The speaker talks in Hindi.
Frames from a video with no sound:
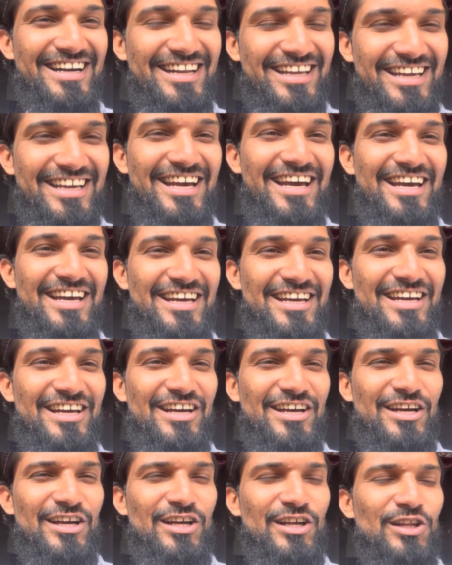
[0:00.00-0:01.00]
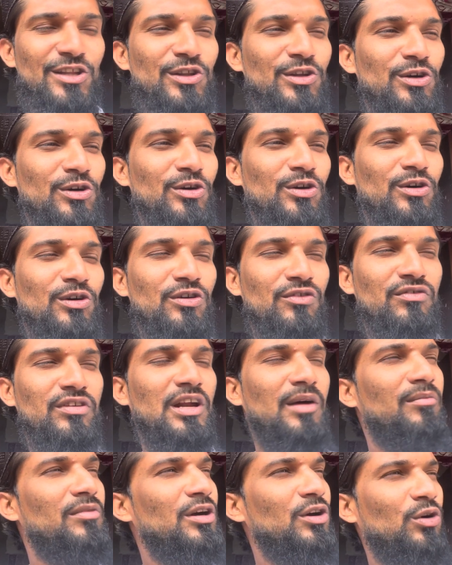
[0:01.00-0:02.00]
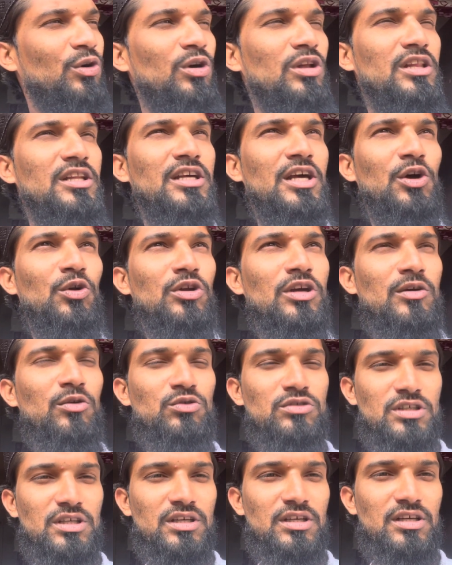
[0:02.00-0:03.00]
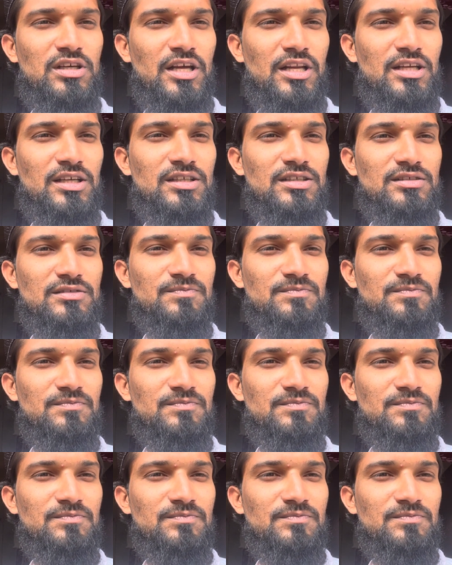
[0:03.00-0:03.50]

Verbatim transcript: ठीक है तो फिर हमने खोल दिया उनकी उसके यानी